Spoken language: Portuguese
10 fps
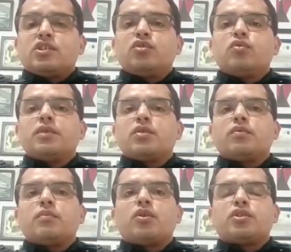número
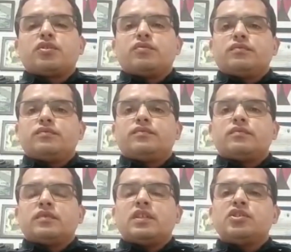mostra
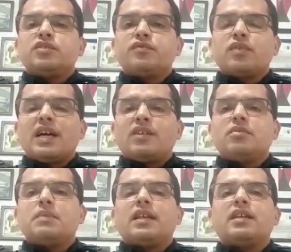né,
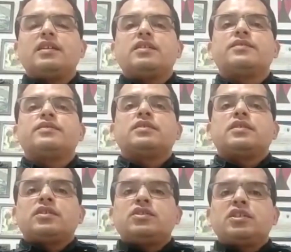divulgado em Belém,
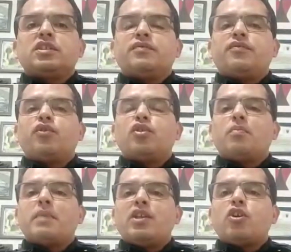de que foi
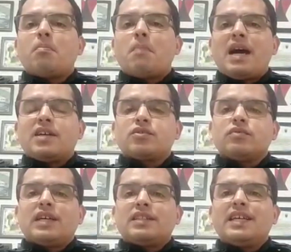o melhor março
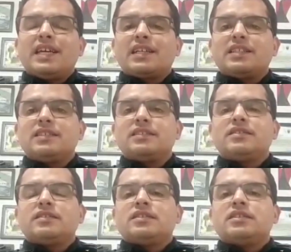da década,
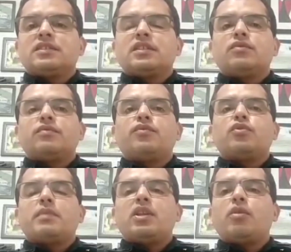então
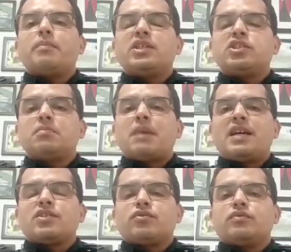foi o melhor mês de
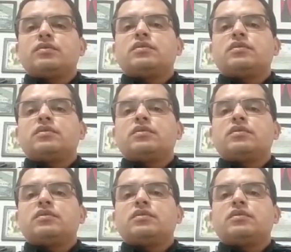março